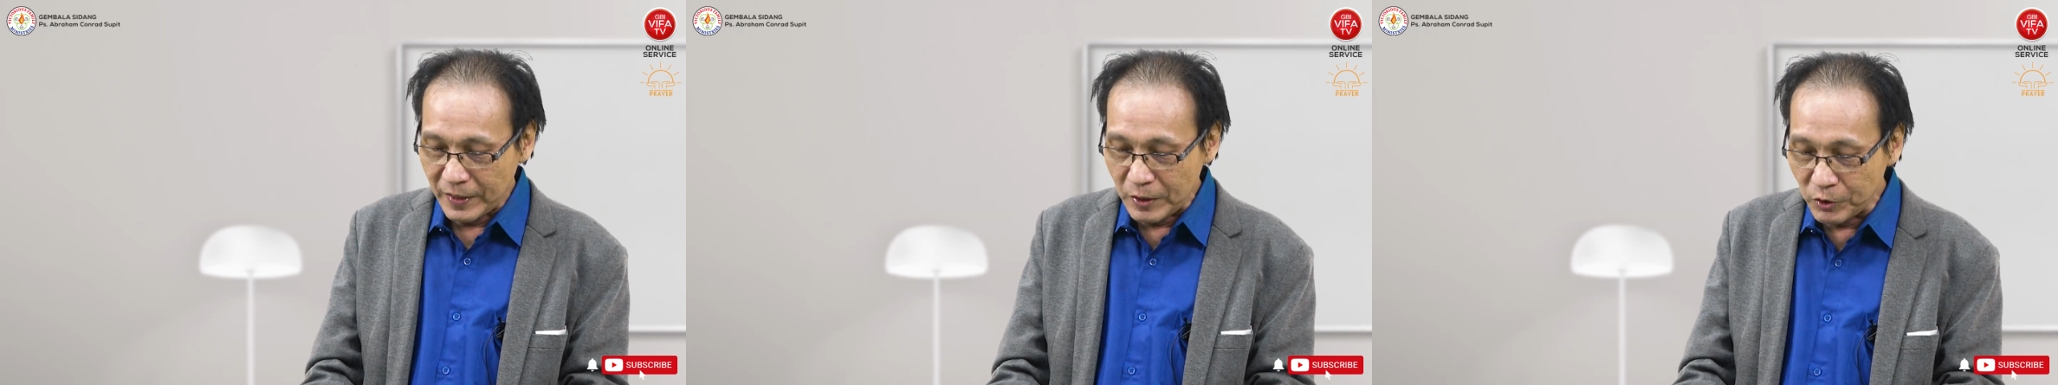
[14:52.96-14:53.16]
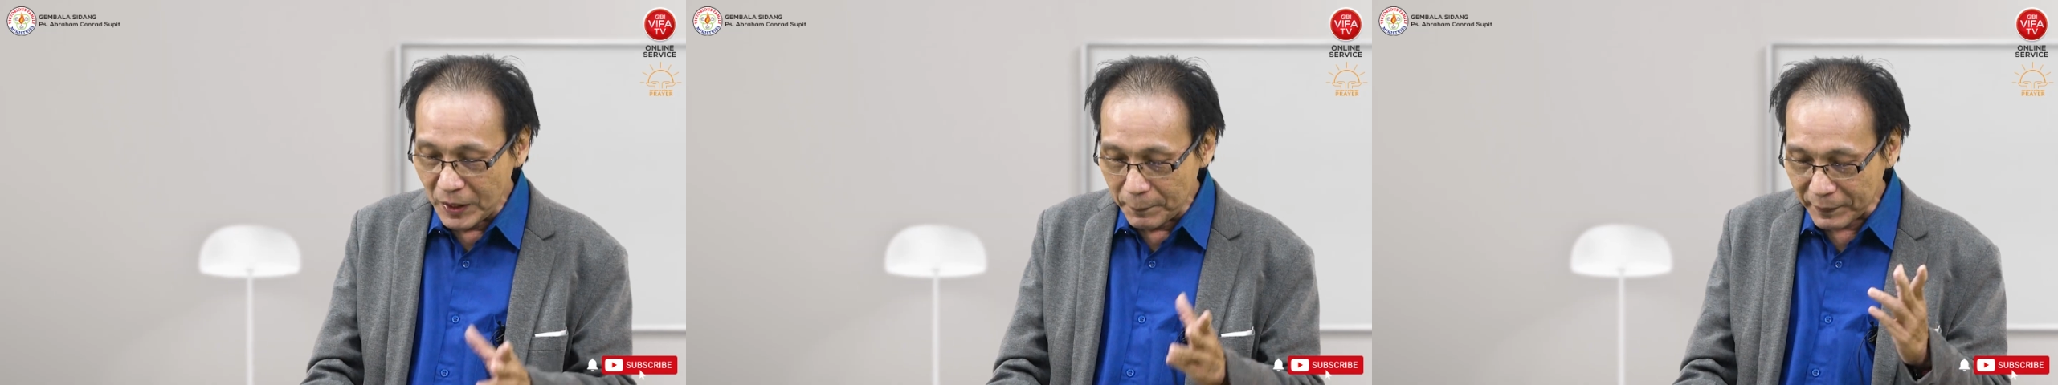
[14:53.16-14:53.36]

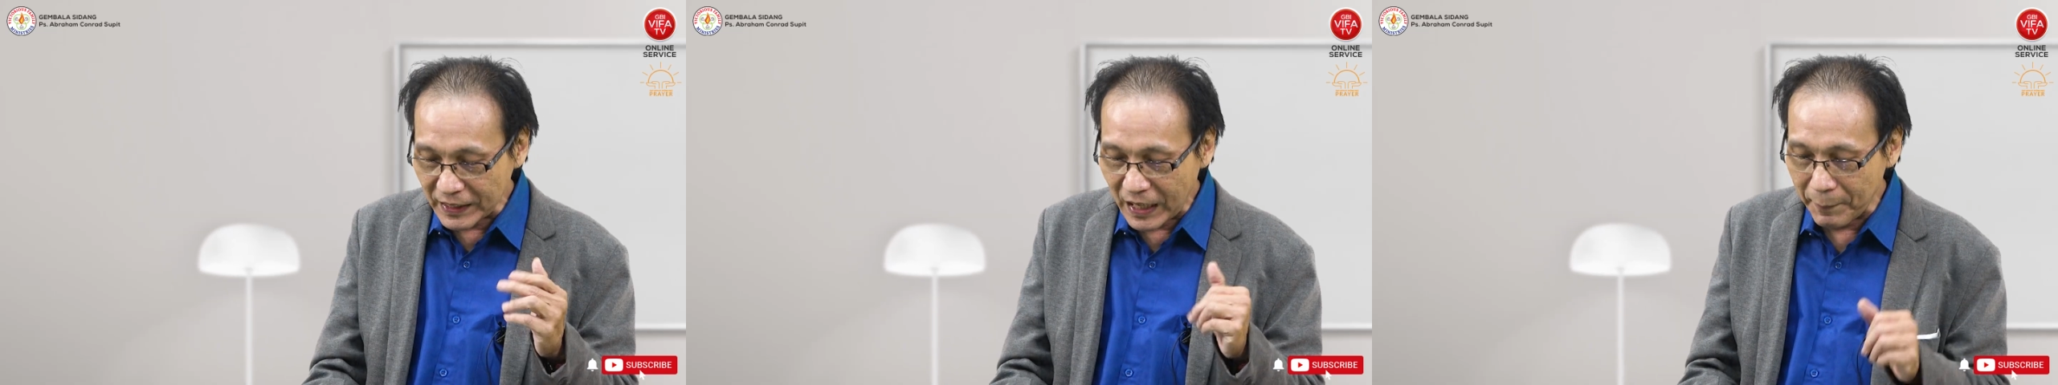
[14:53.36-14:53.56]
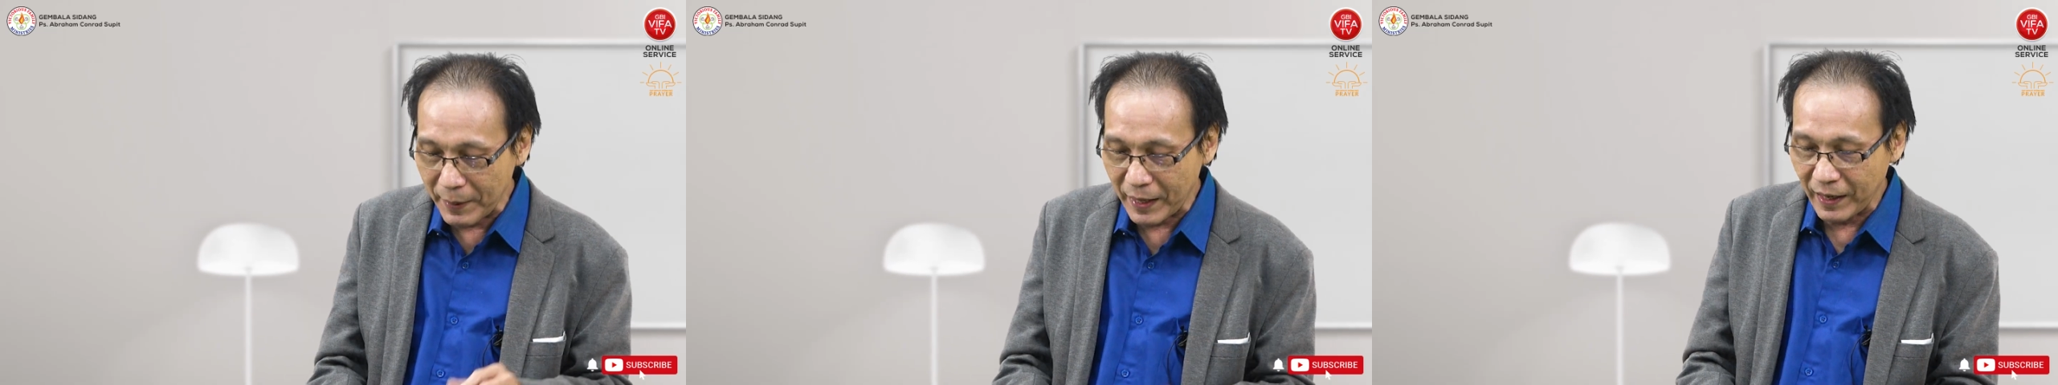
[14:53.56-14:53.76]
Itu yang
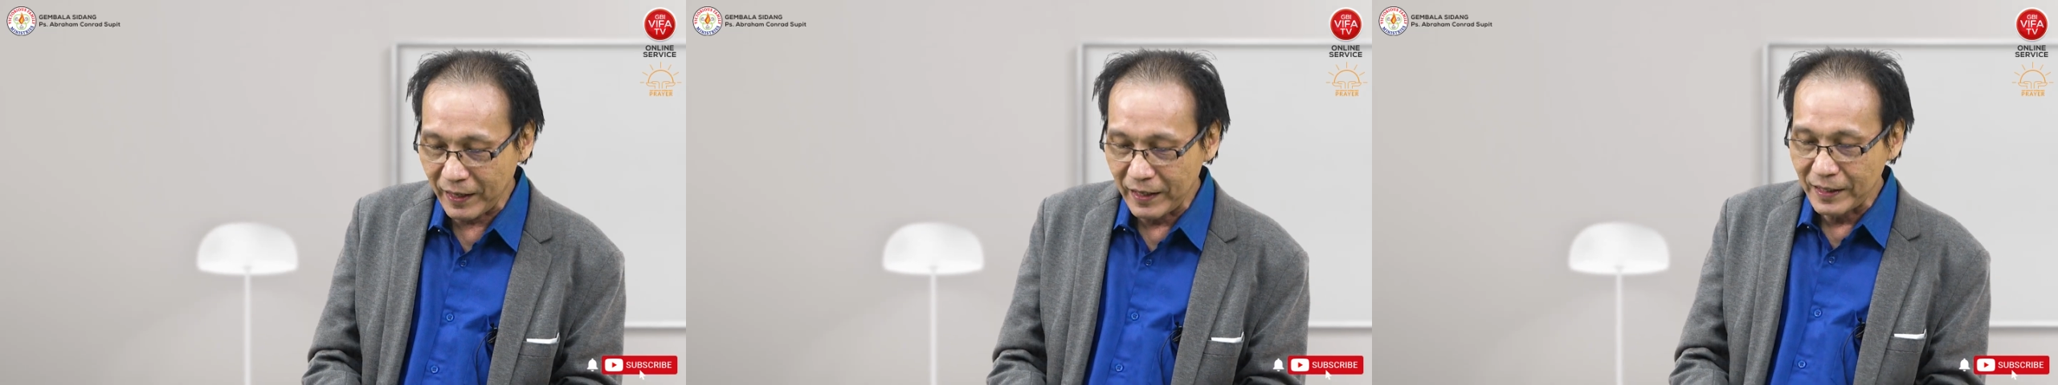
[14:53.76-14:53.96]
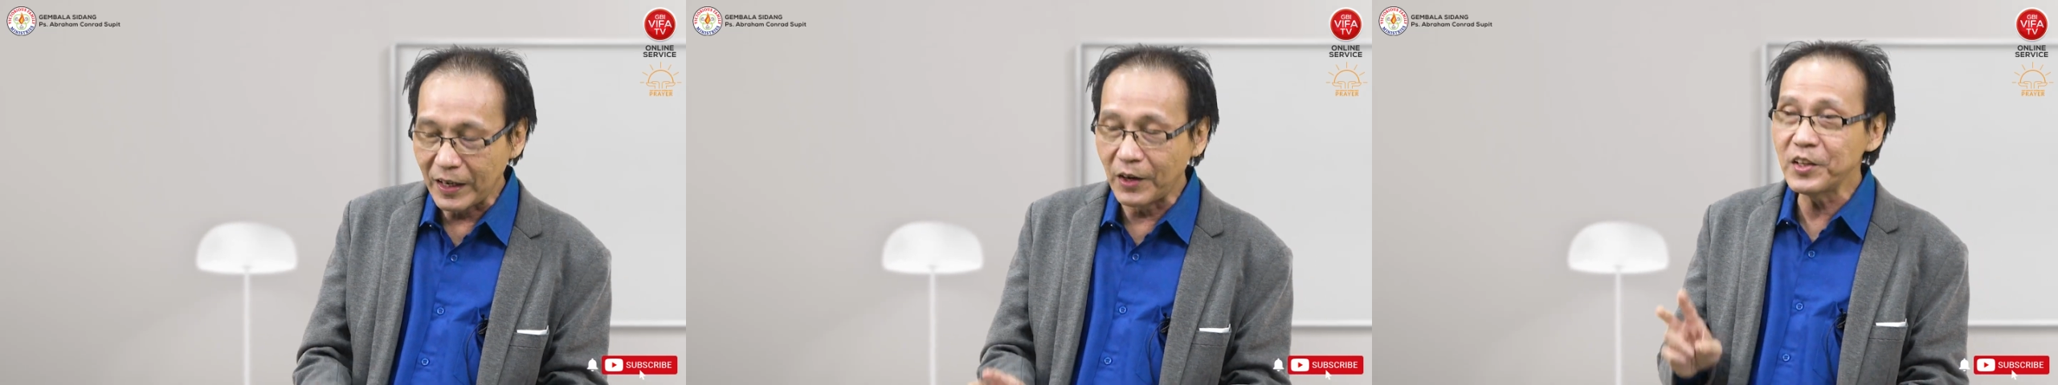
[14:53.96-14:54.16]
pertama.
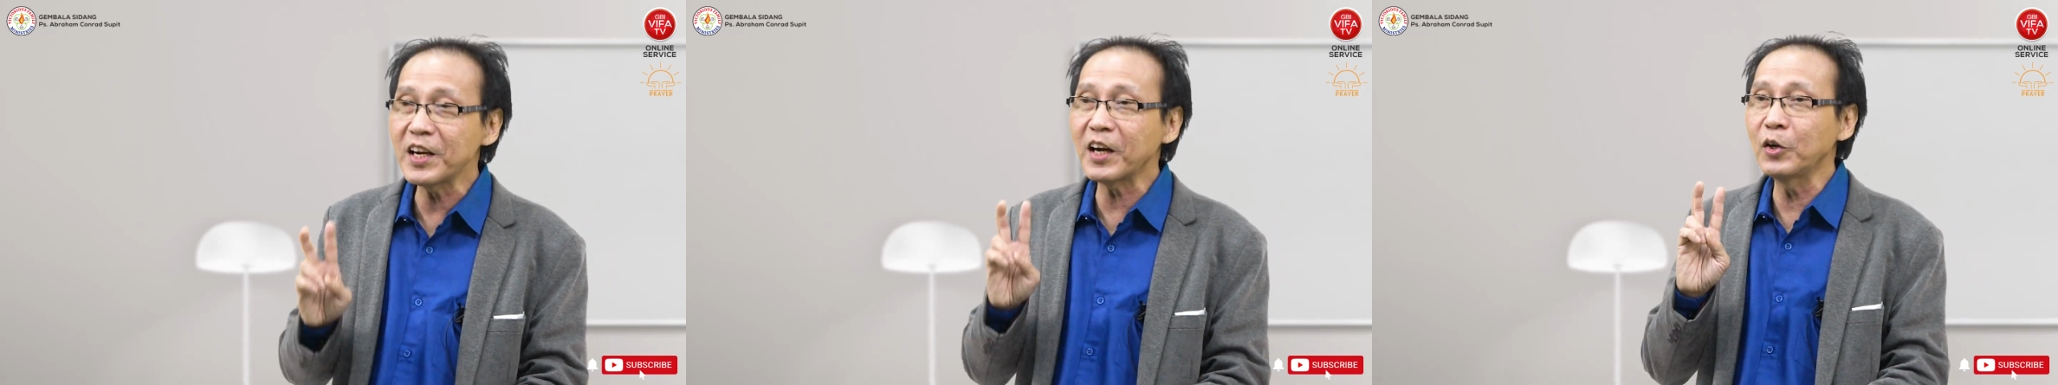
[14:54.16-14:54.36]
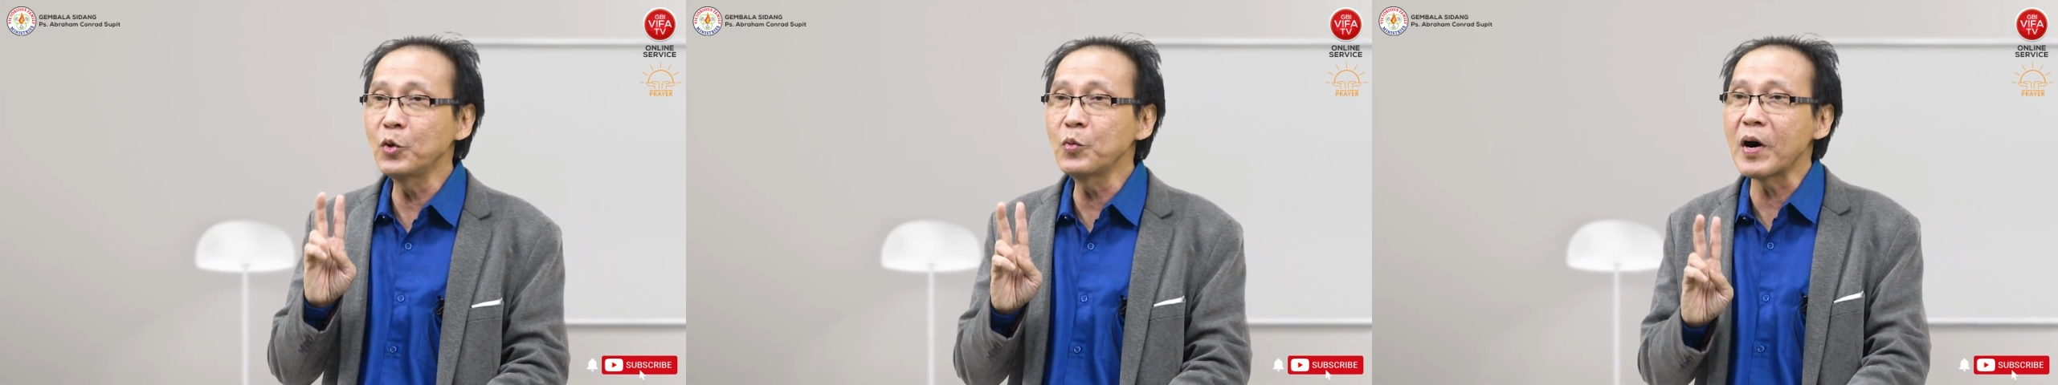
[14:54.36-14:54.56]
Lalu
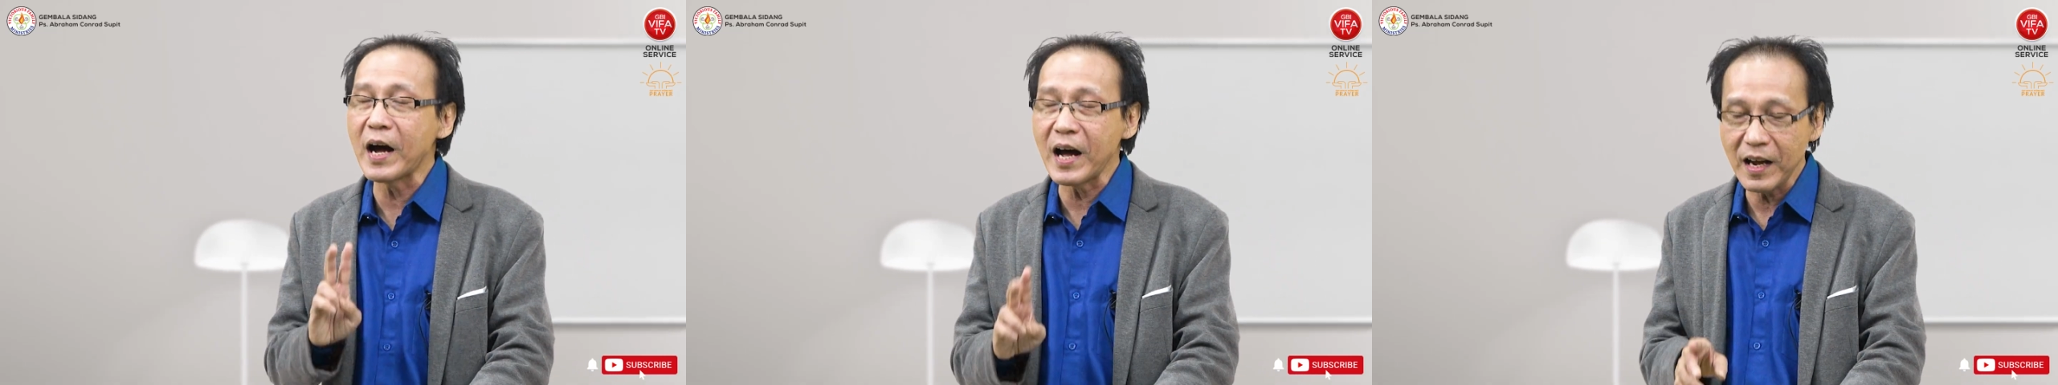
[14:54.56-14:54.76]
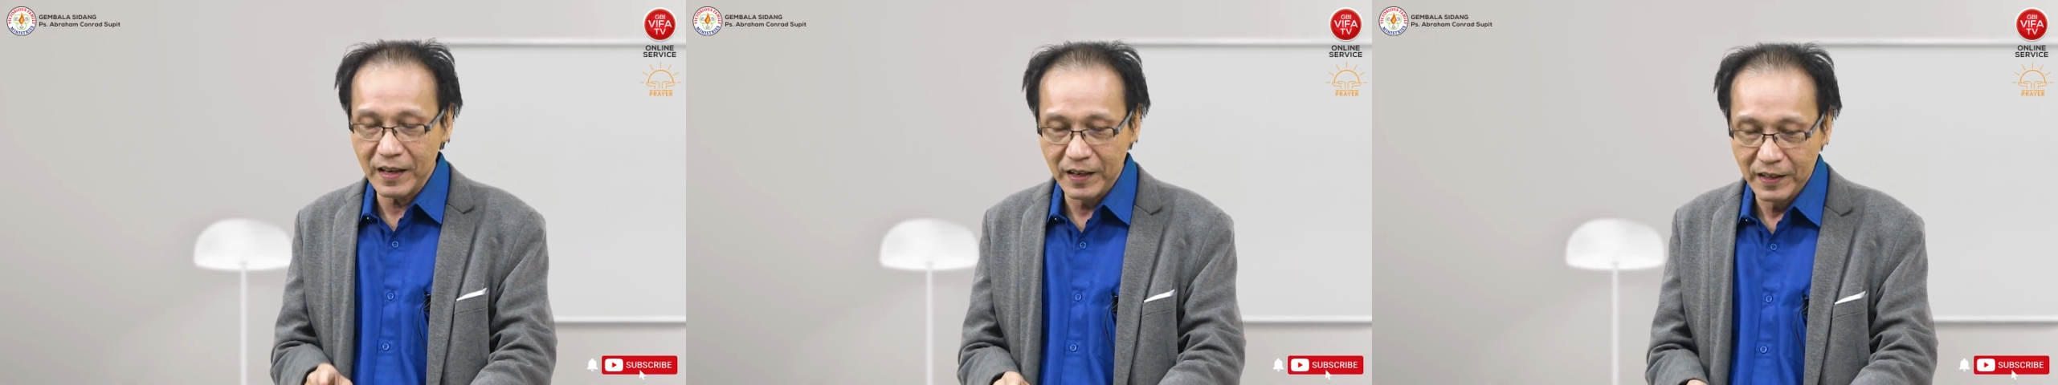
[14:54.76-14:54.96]
yang
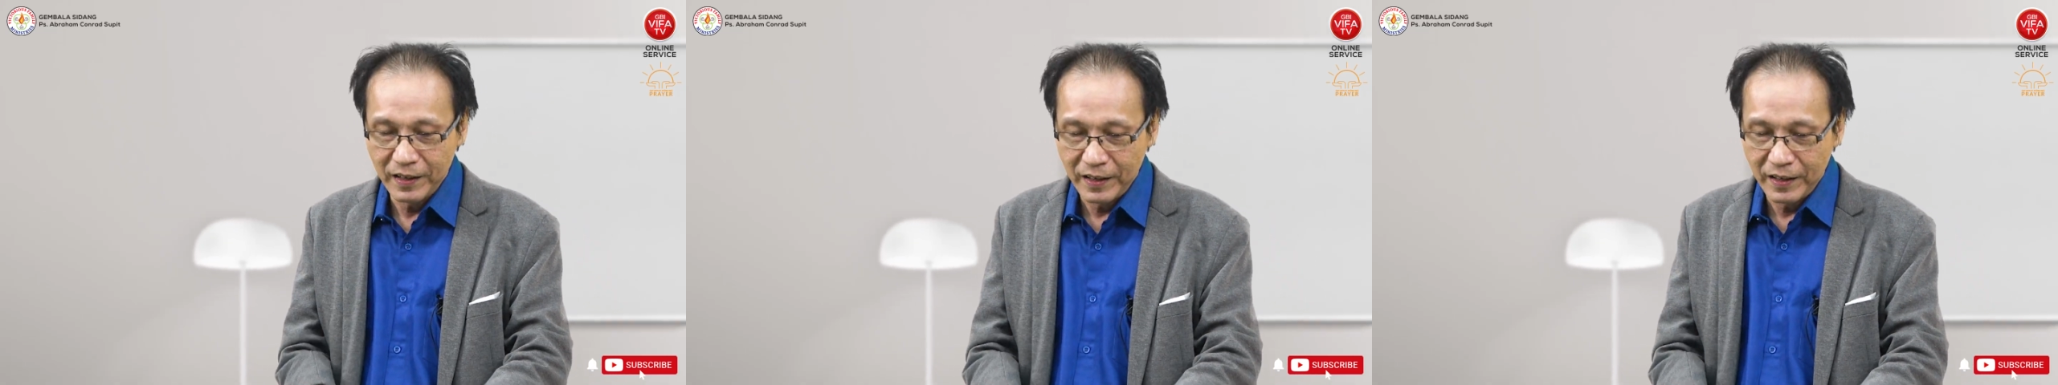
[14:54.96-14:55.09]
kedua,